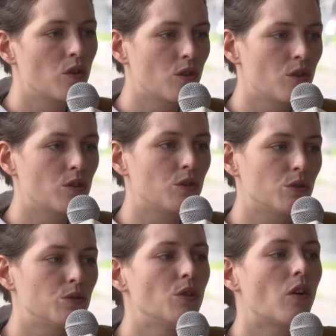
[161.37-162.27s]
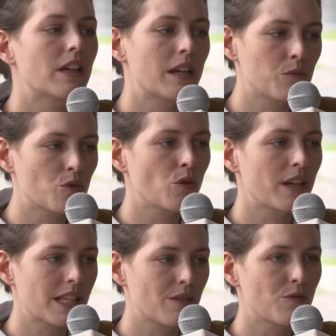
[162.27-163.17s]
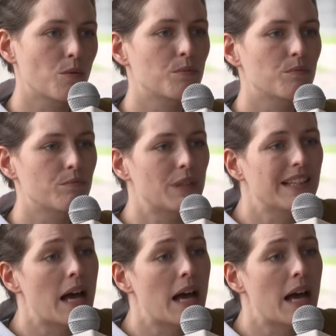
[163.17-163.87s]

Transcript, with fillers: dans quelle mesure est-ce qu'il faut peut-être